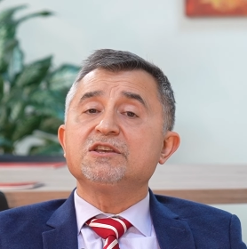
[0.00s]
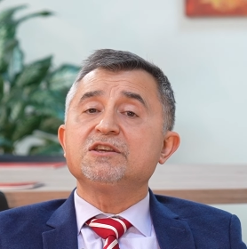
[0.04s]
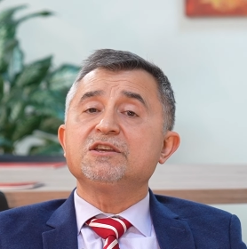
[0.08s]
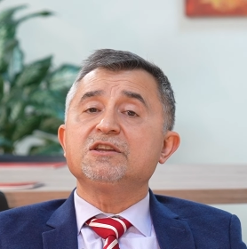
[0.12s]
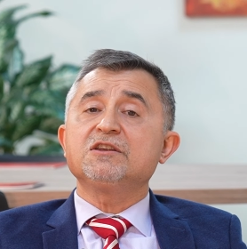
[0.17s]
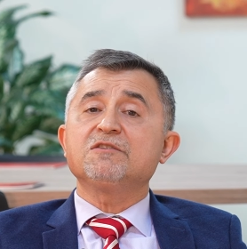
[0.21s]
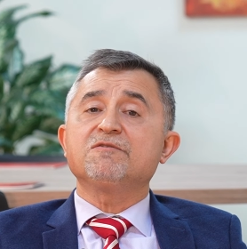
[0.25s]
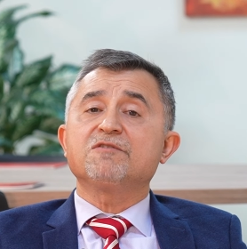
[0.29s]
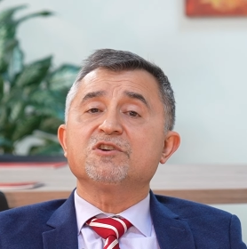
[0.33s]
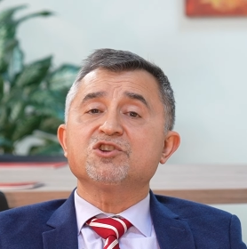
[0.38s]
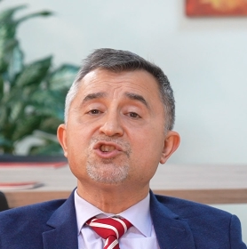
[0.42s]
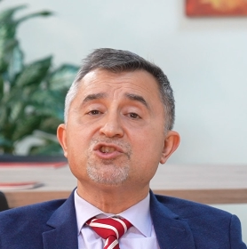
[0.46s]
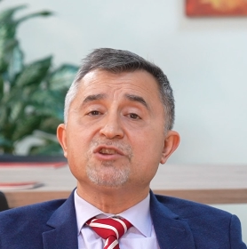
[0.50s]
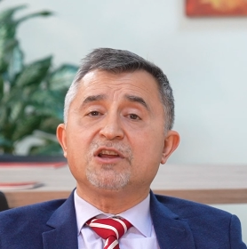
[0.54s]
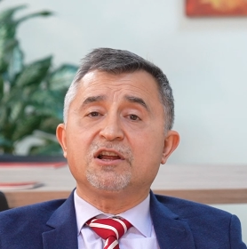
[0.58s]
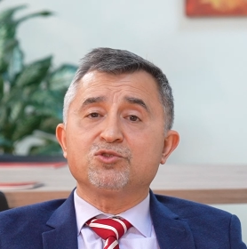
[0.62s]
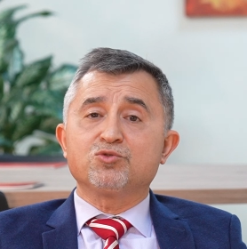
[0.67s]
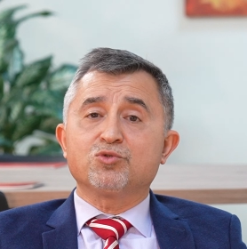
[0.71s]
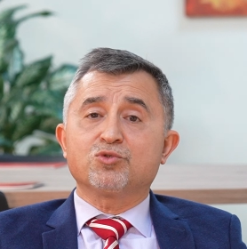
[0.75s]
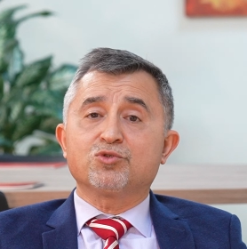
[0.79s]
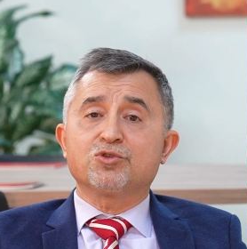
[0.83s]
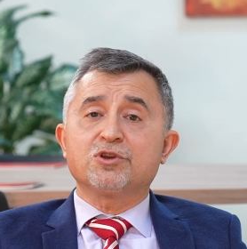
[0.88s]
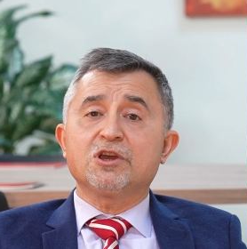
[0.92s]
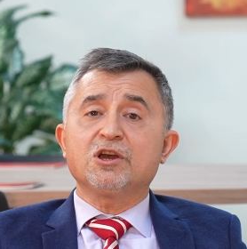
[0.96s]
yine
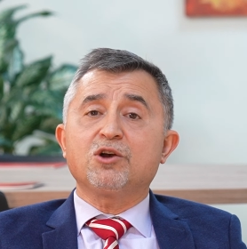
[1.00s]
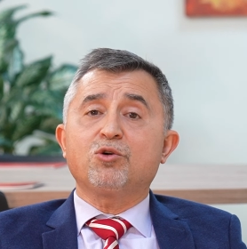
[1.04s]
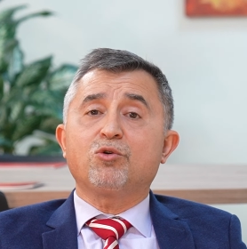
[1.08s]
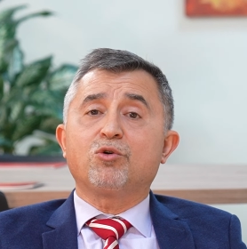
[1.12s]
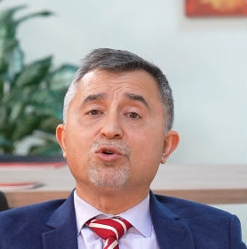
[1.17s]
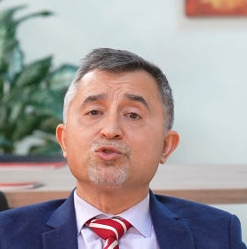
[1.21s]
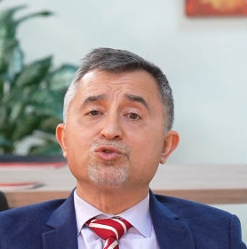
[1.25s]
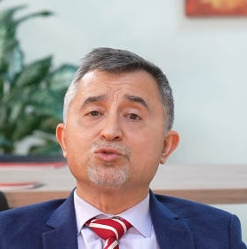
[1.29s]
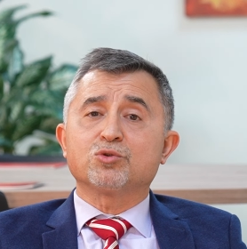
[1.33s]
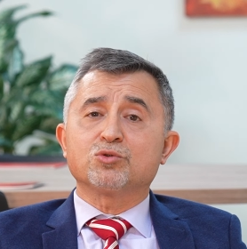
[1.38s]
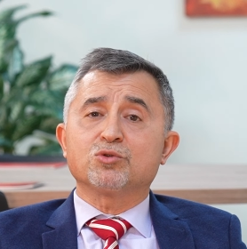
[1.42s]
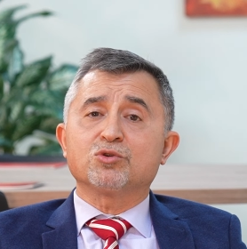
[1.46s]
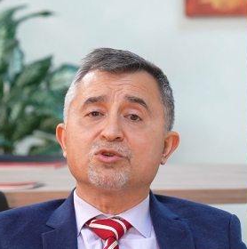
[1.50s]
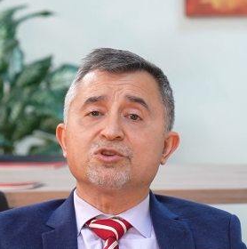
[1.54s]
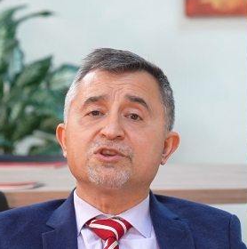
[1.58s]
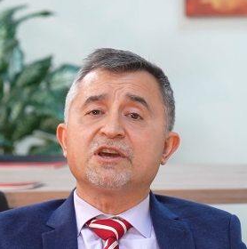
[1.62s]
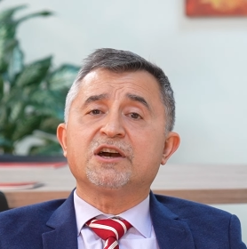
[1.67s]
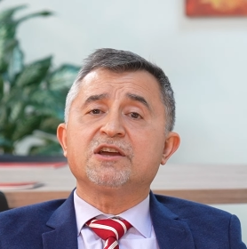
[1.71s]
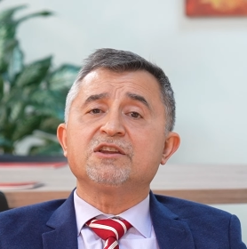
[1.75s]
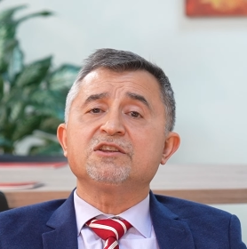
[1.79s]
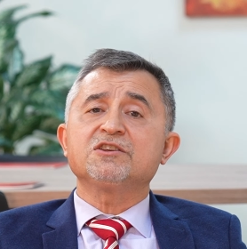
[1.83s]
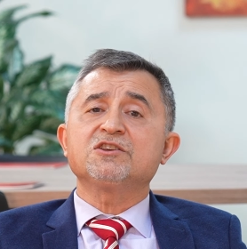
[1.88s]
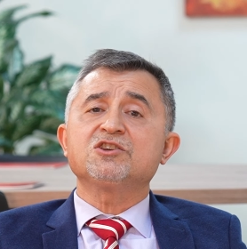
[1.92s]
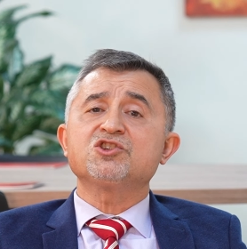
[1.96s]
vajinal dokuya otodok
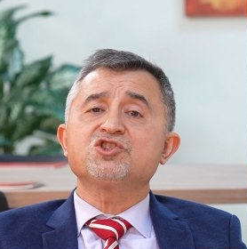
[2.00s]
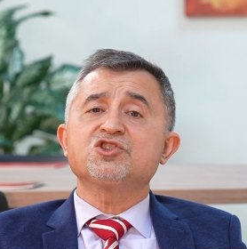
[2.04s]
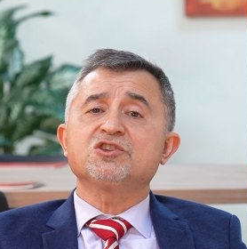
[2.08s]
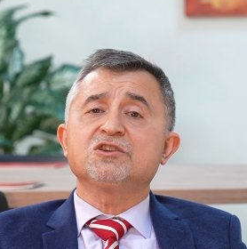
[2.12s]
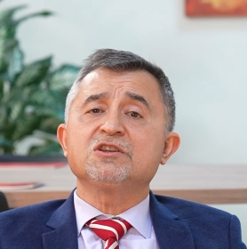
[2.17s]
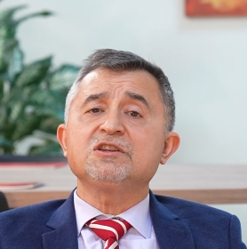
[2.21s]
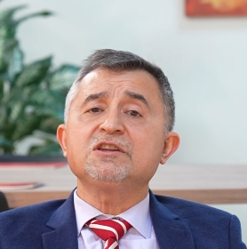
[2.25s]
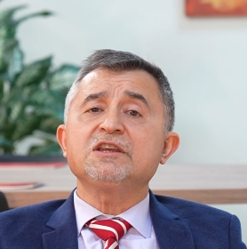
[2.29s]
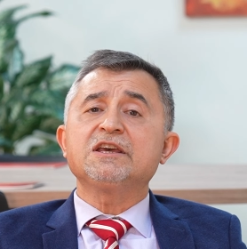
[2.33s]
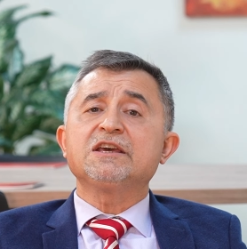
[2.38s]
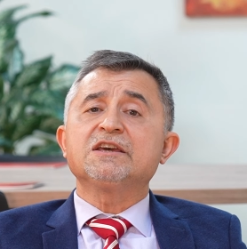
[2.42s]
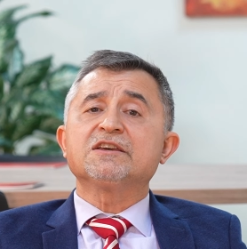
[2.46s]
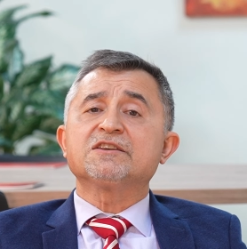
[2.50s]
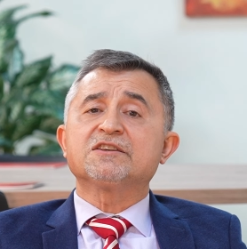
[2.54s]
yani kişinin